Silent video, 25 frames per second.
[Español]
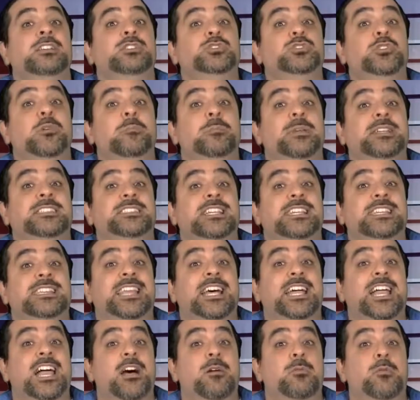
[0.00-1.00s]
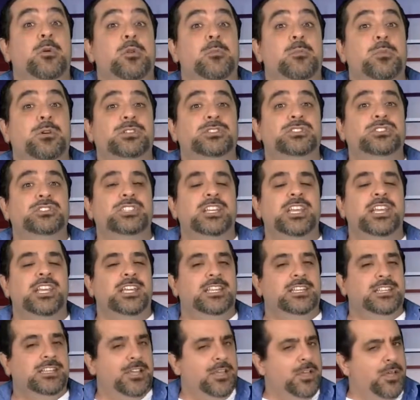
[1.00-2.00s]
son presentadas por Bond
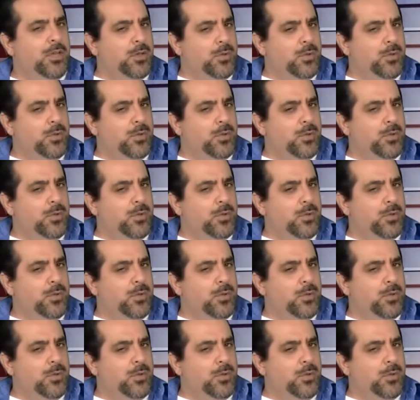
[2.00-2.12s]
Street,